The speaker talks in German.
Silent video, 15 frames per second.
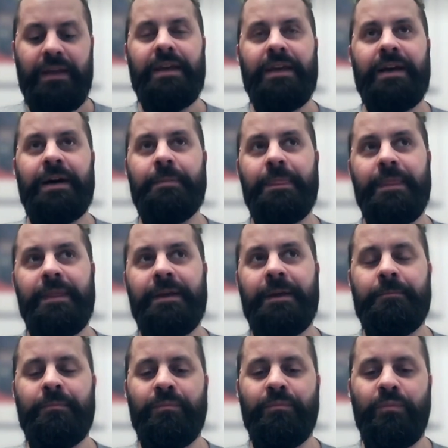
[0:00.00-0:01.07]
ja,
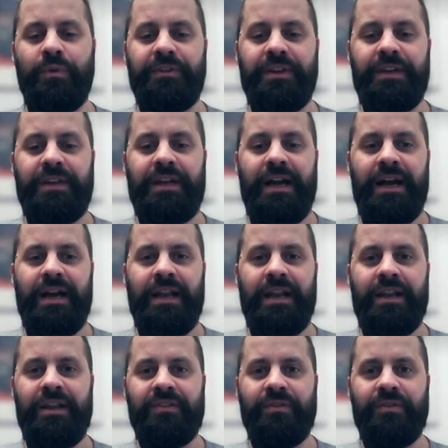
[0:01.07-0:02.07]
ähm, muss ich ein